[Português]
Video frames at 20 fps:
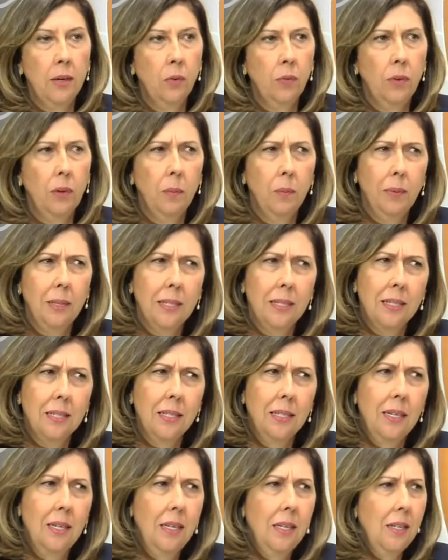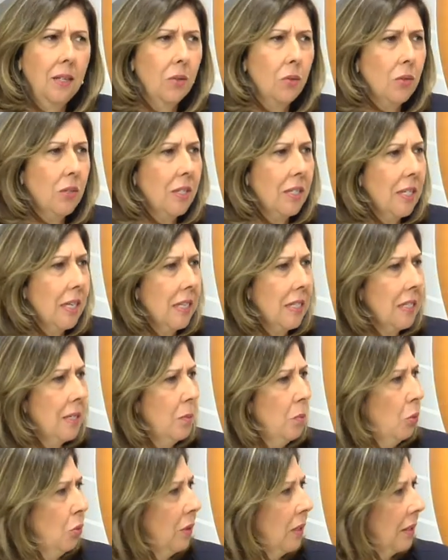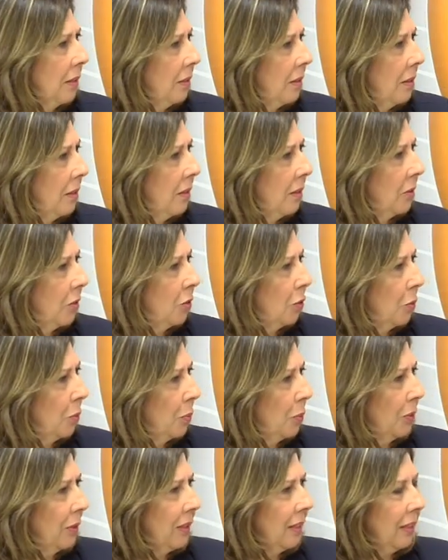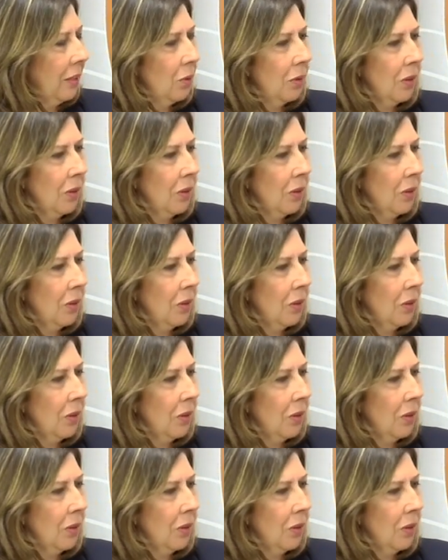Eu falei, mas não sei se muda tanto, porque o